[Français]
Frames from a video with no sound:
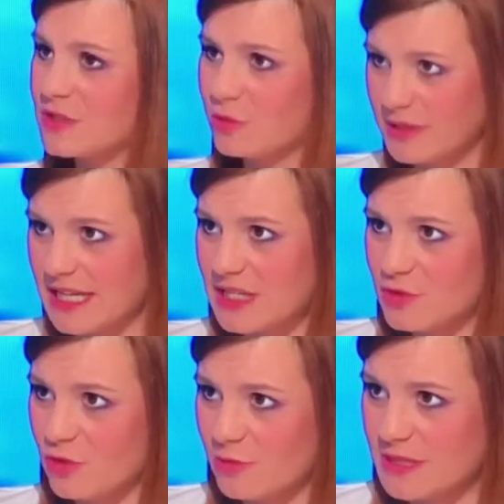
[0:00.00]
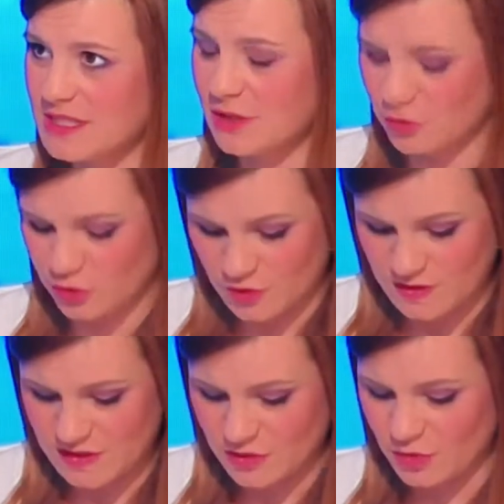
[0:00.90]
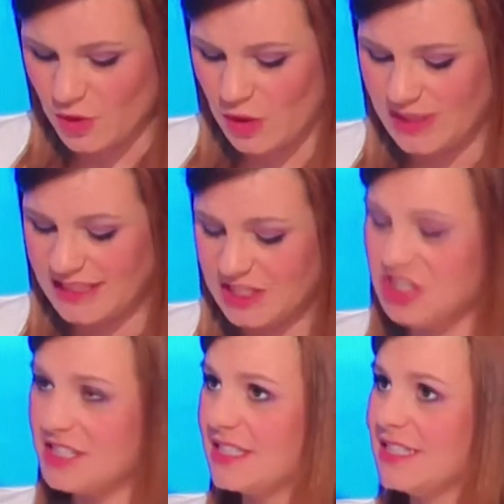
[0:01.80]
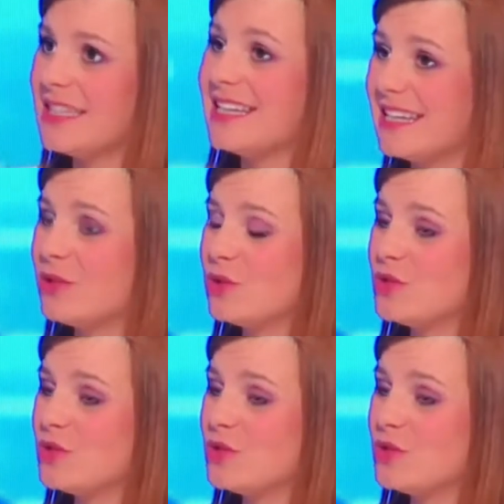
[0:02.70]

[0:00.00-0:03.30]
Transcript: ont des obligations en matière de transition énergétique et